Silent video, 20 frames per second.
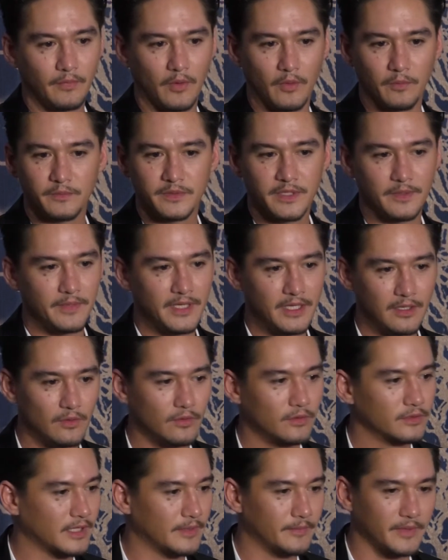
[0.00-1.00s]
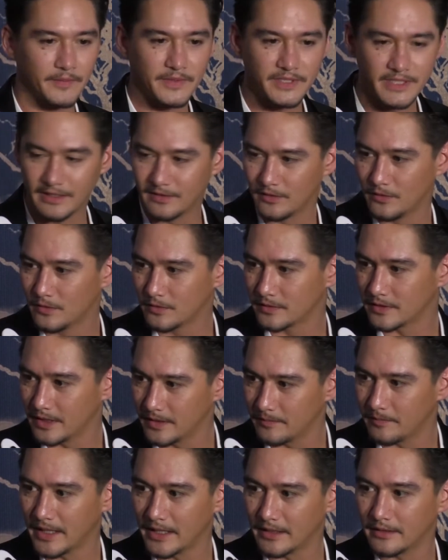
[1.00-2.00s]
ผมจะมีลูกแต่มันไม่ใช่ลูก
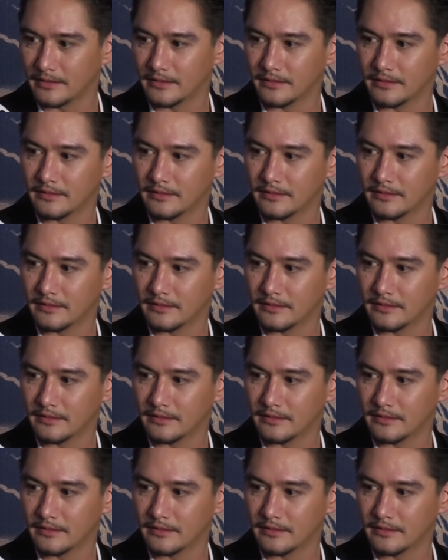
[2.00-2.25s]
ที่เป็น